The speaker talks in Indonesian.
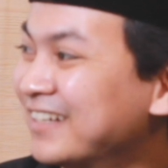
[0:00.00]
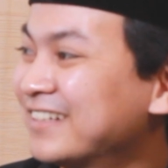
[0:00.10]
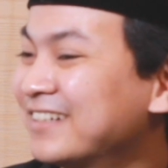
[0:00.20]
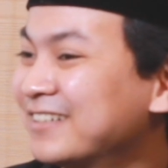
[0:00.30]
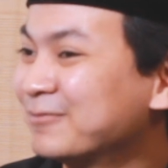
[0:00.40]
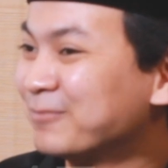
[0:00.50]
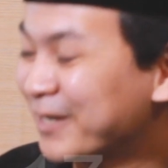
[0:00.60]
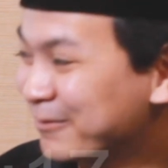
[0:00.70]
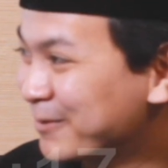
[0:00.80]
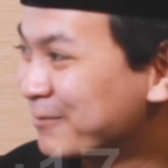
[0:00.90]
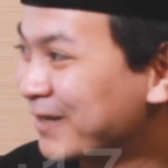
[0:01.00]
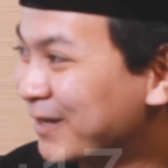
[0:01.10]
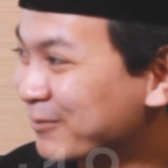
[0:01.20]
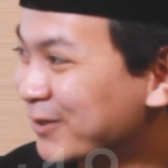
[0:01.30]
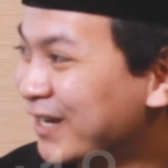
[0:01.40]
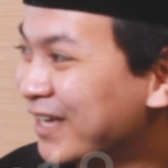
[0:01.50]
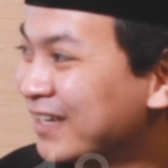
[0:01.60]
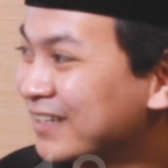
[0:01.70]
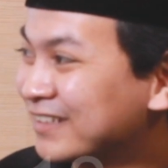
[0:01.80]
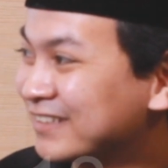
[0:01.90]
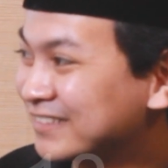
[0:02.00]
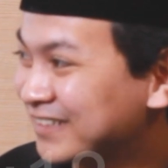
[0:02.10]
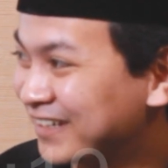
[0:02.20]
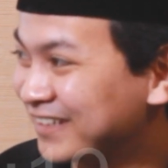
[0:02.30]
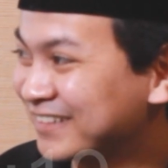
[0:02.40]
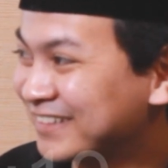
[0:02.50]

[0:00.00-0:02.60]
Bang? Baik Bib, alhamdulillah. Sehat? Waduh, Sehat.